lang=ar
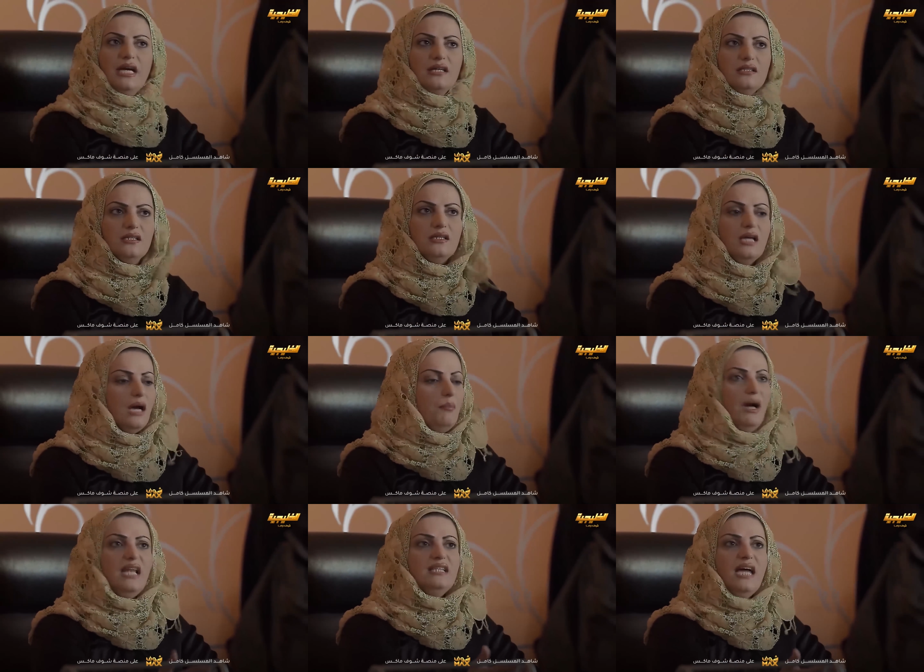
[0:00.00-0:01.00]
يا اختي
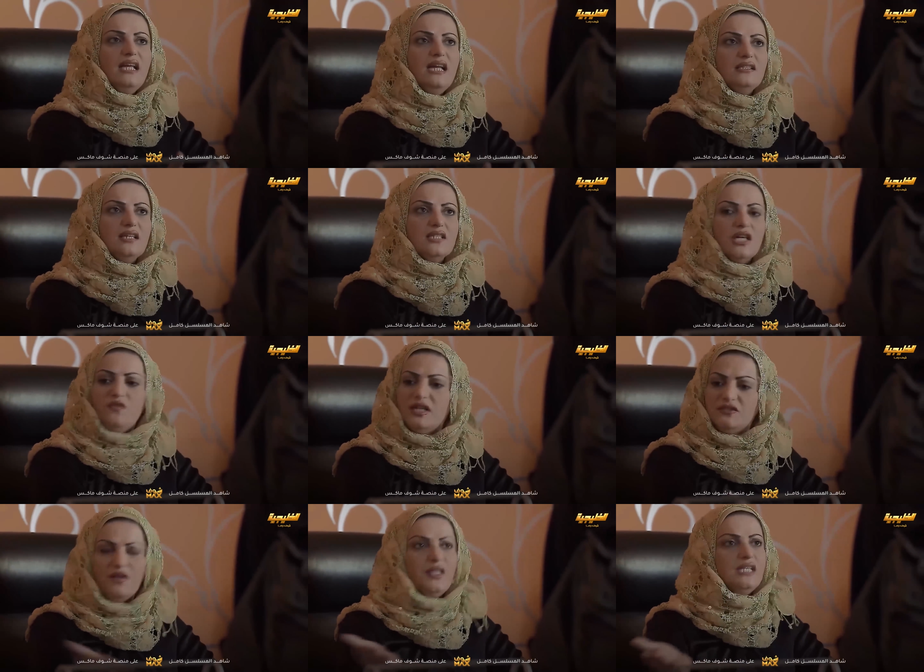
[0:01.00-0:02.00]
ما له داعي
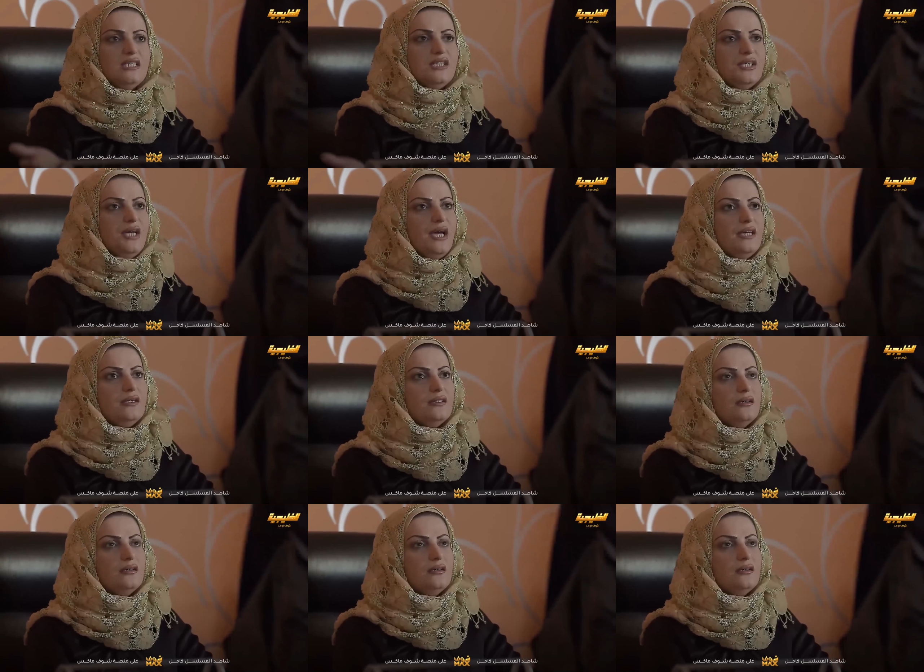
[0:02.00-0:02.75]
لهالتصرفات تفضلي استريحي